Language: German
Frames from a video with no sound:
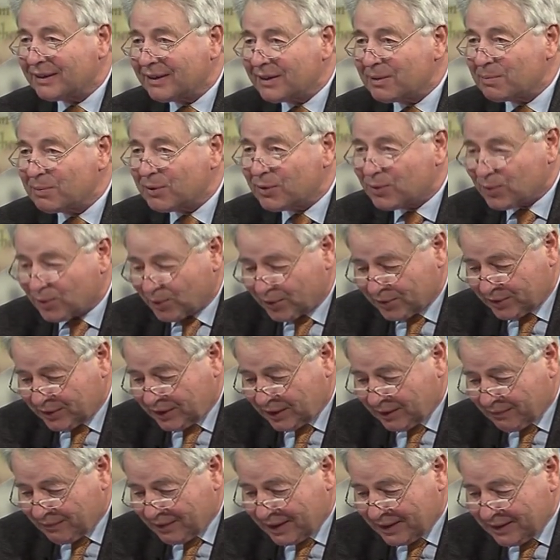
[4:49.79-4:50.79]
Das bezog
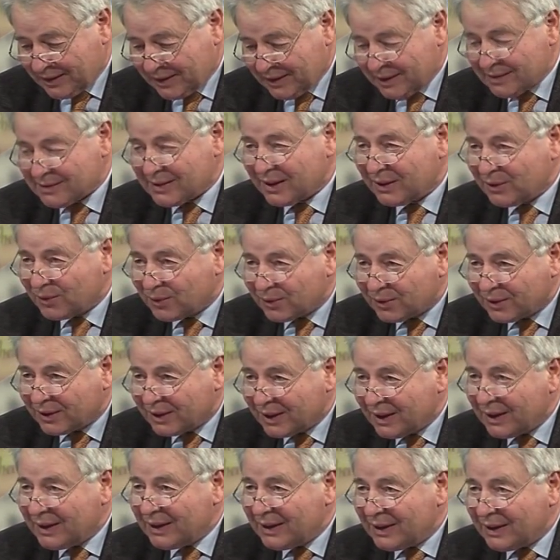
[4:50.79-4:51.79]
sich auf eine der Sendungen,
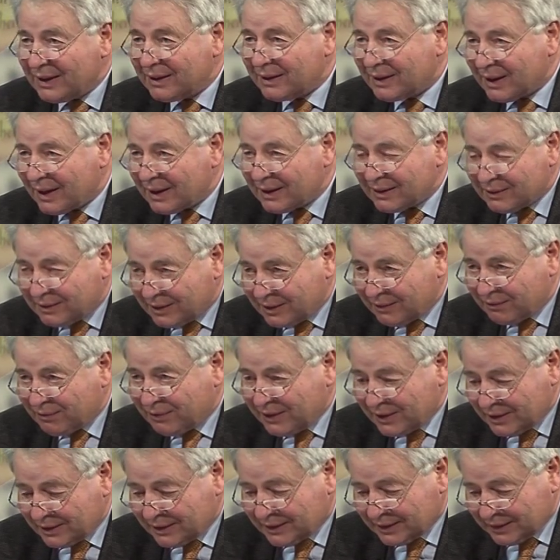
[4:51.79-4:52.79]
in der ich die
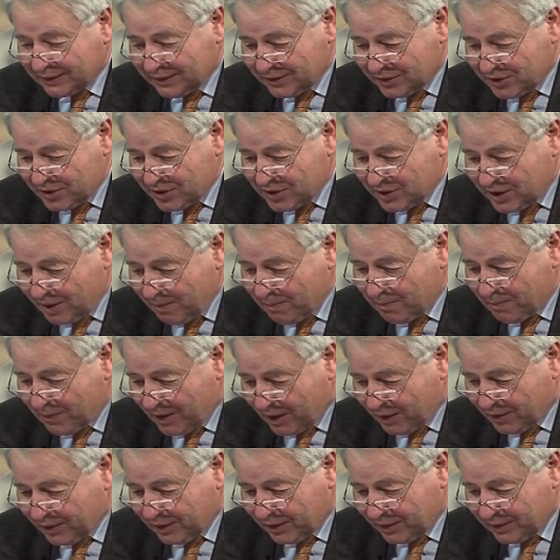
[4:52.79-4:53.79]
vielen kritischen Stimmen
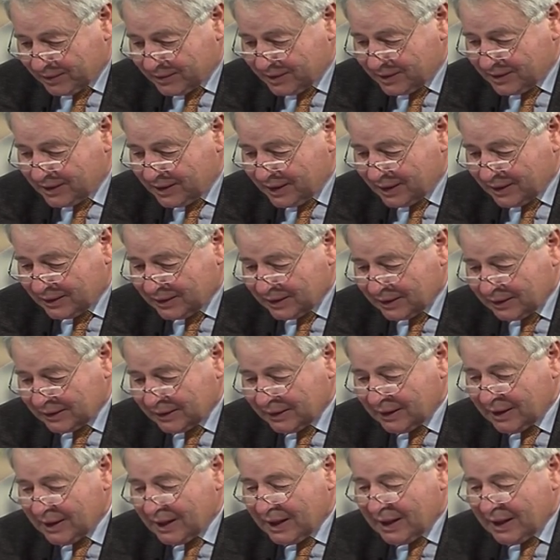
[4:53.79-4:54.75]
auch äh, zitiert hatte.